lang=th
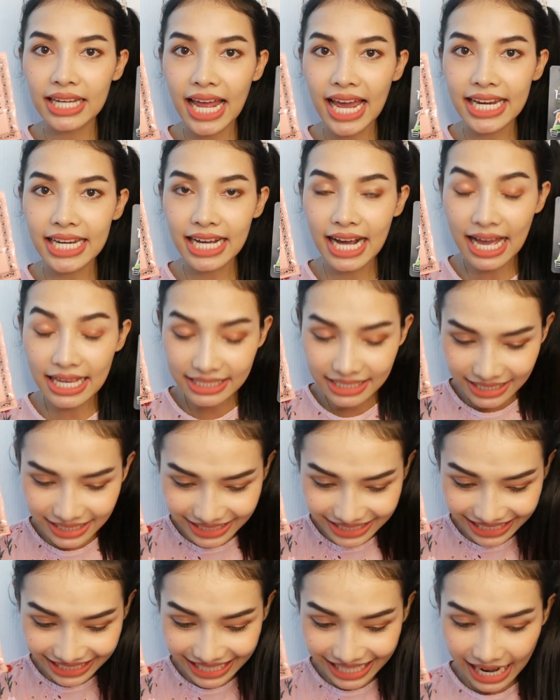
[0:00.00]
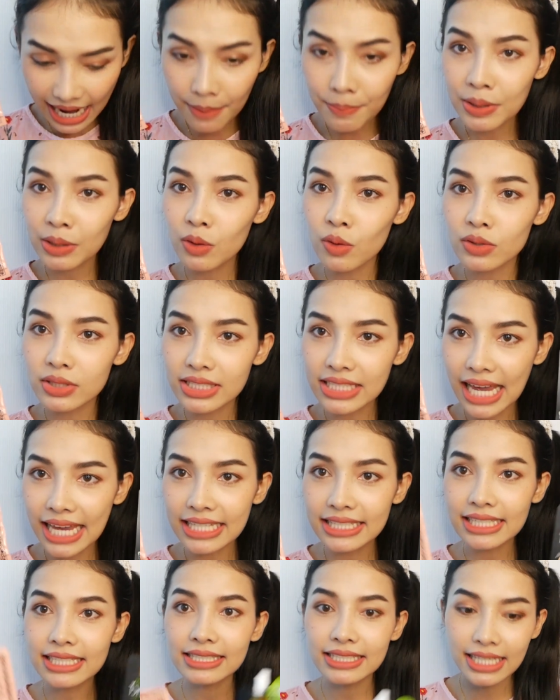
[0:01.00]
นได้นะคะซึ่งหนิงนะคะเป็นคนใช้
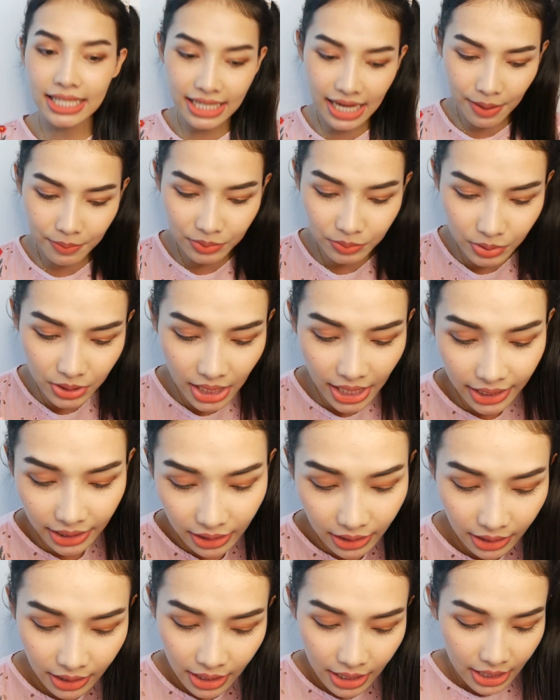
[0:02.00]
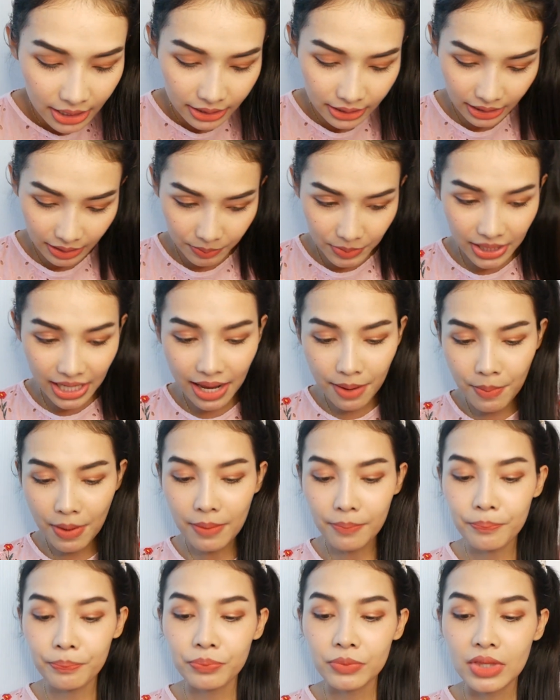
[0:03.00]
จริงๆค่ะเพื่อนๆหนิงไม่ได้แบ
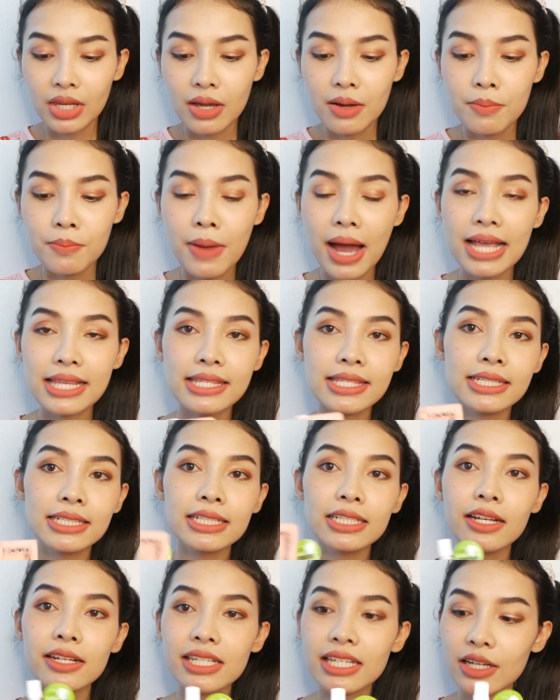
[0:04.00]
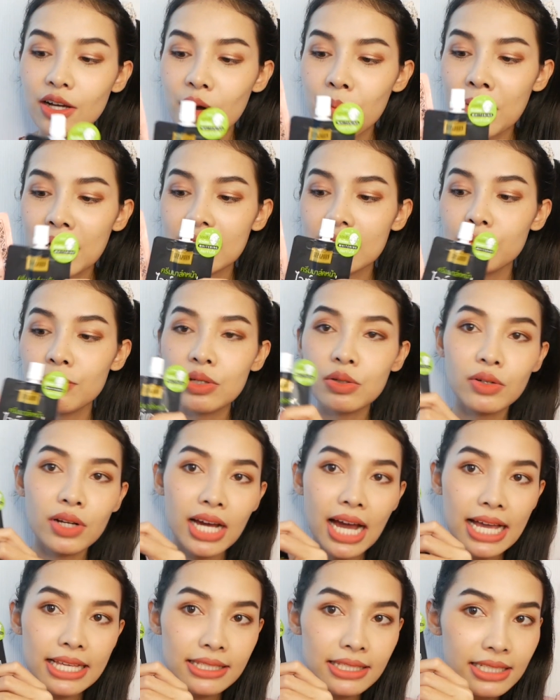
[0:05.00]
บมาซื้อแล้วหนิงก็มารีวิว
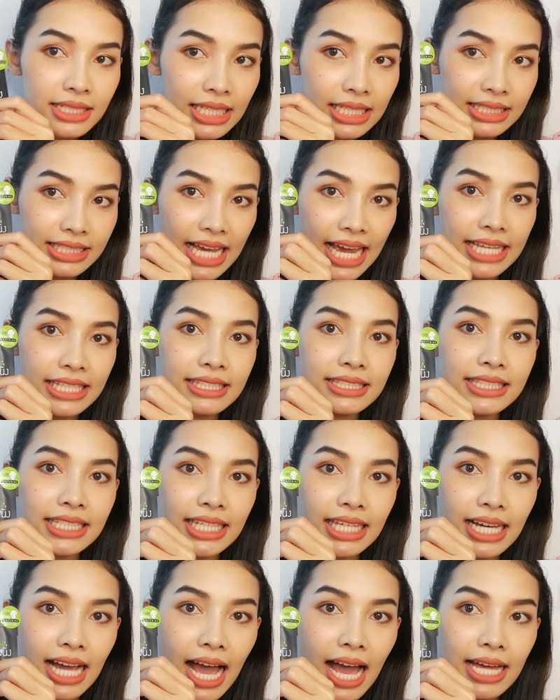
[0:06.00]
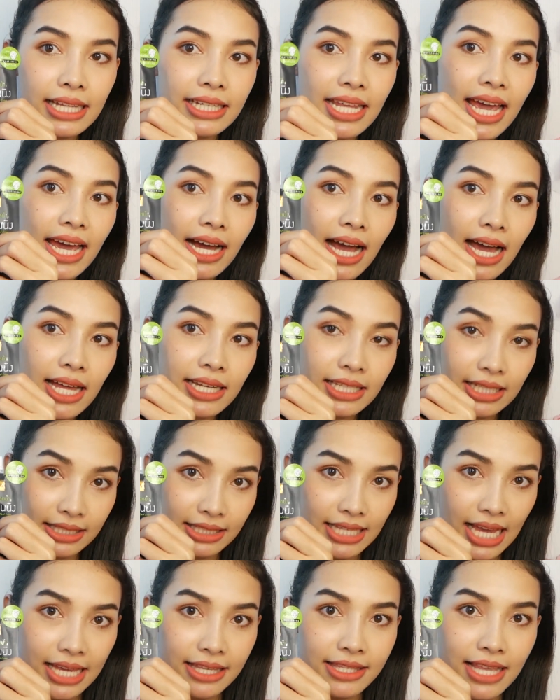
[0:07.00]
นะคะซึ่งหนิงใช้จริงๆค่ะเนี่ยค่ะหนิง
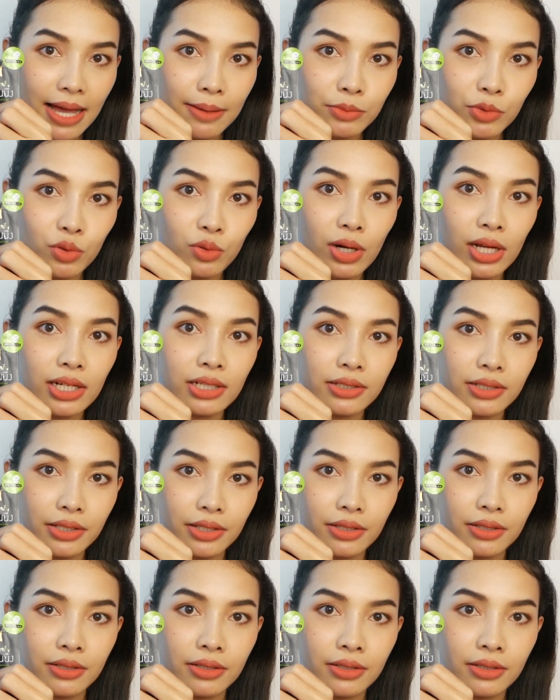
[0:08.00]
ใช้3ตัวเลย